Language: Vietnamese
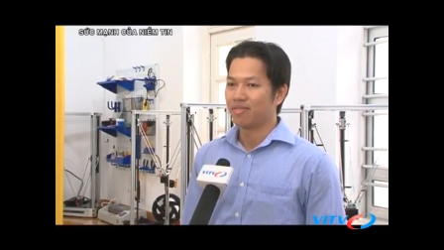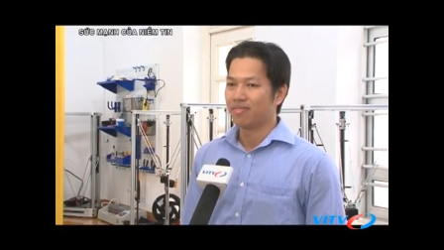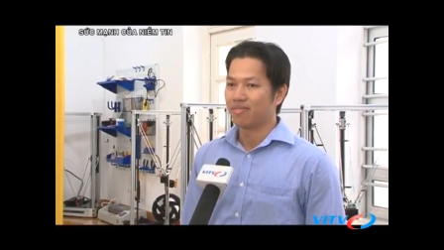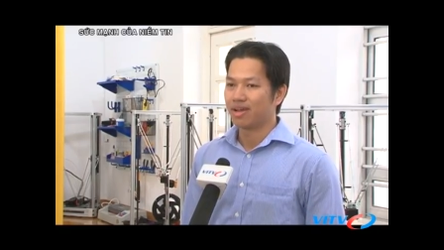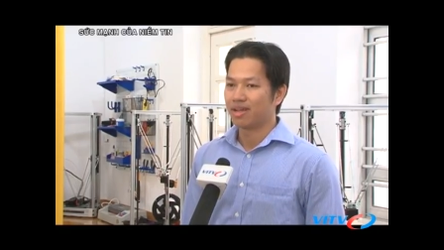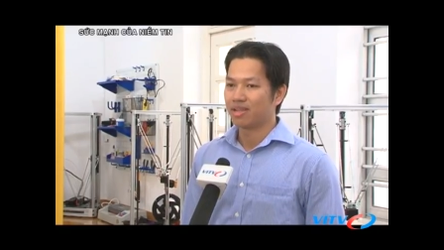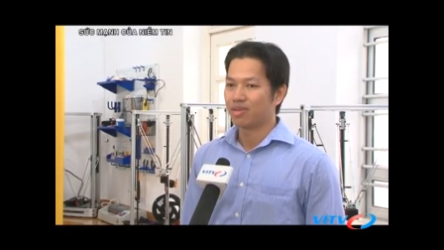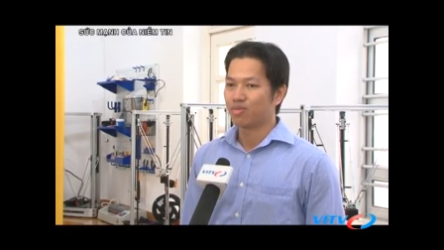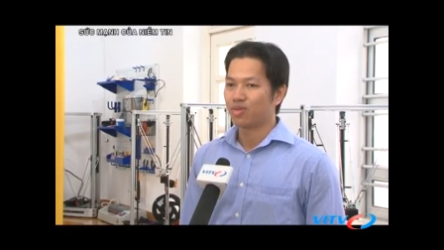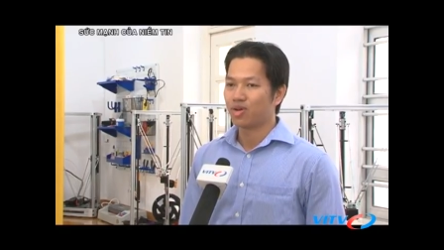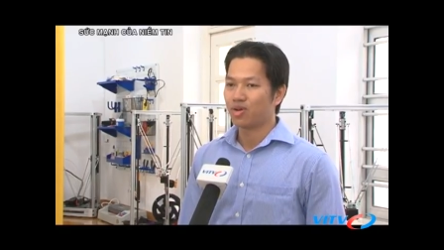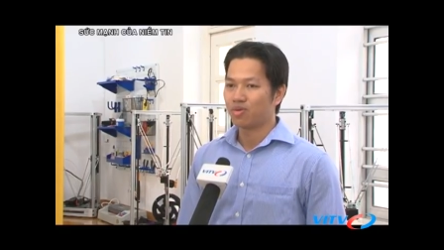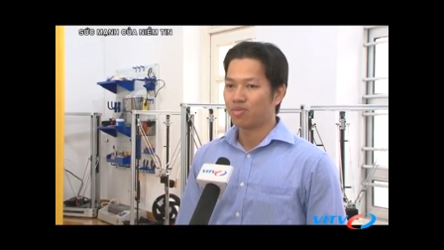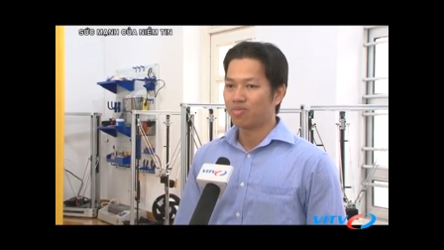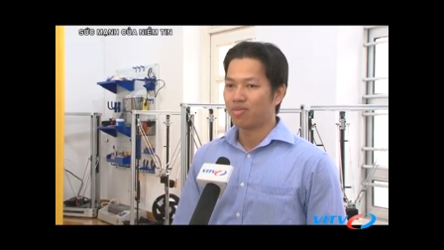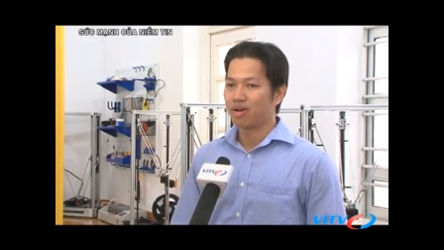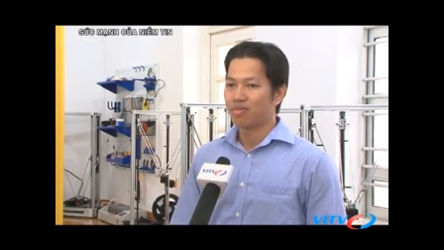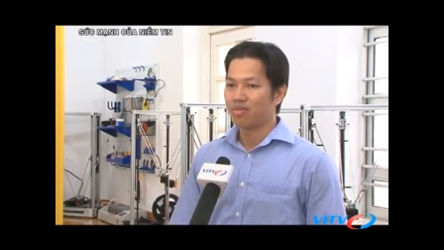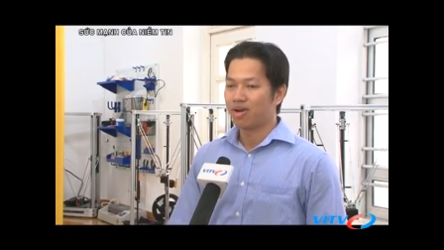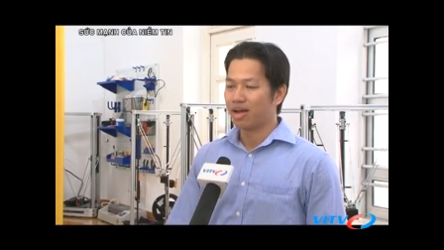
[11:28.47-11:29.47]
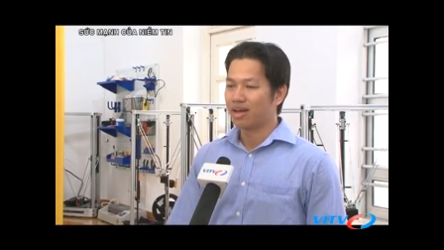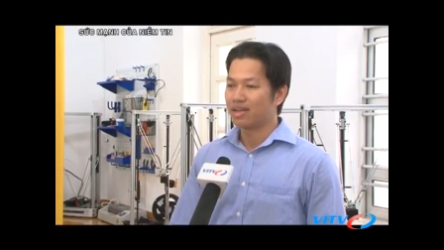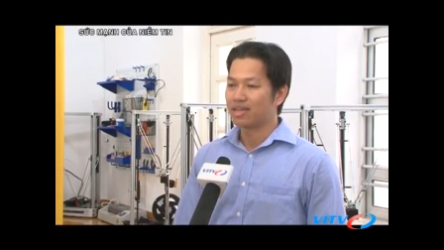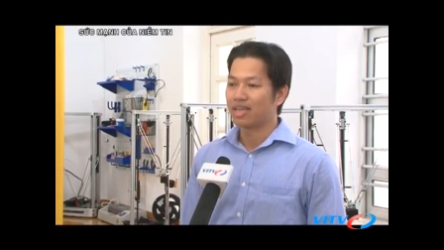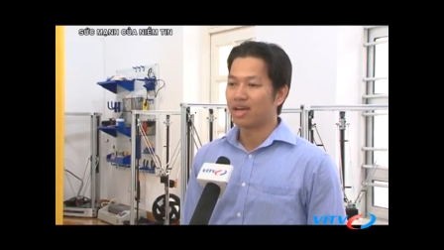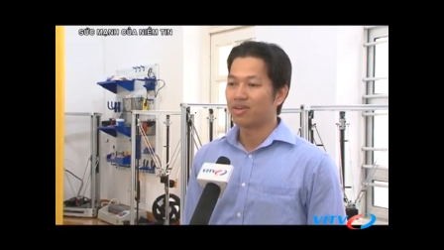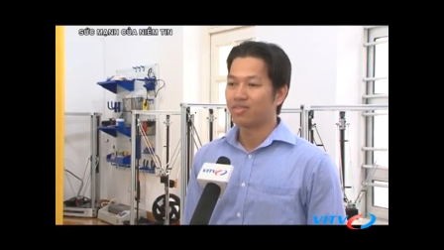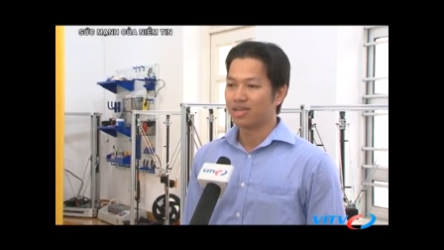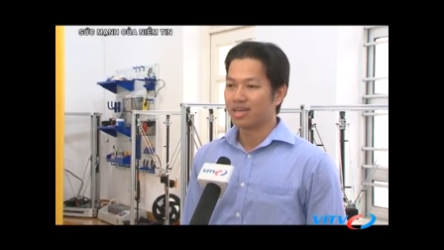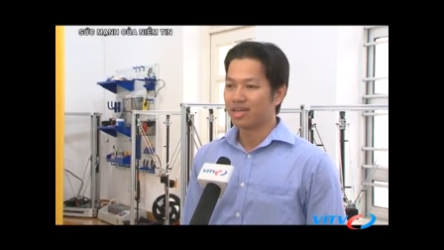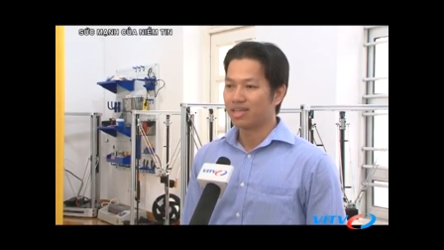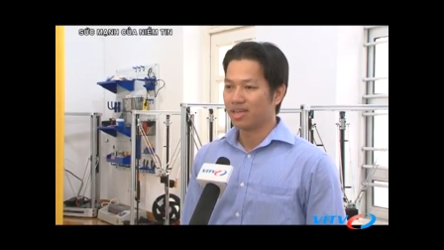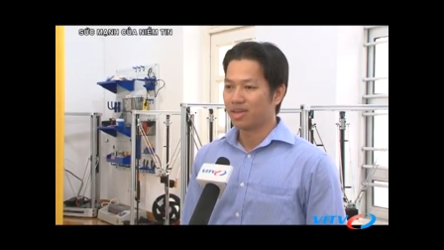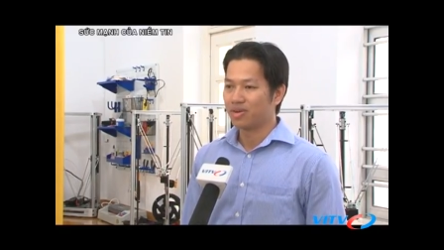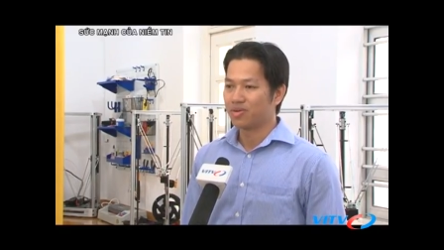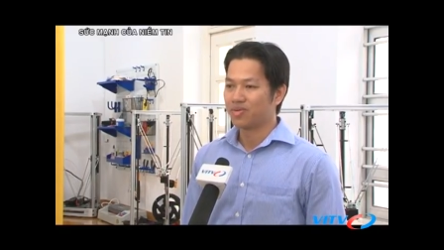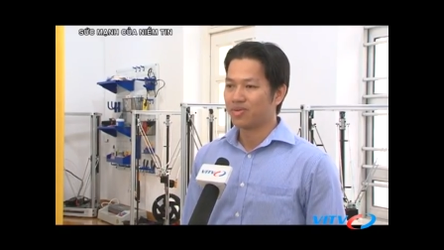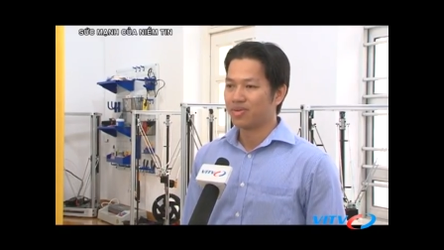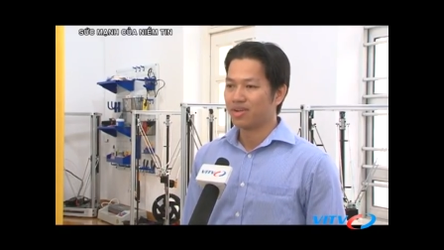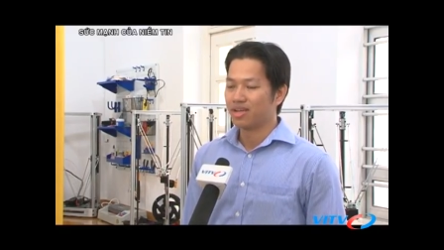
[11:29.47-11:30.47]
và chúng tôi cũng học hỏi lẫn nhau rất là
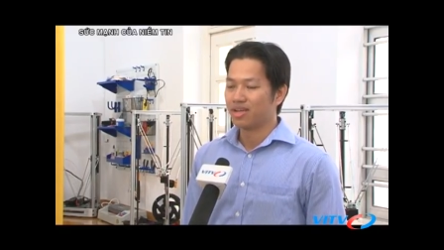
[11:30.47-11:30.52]
nhiều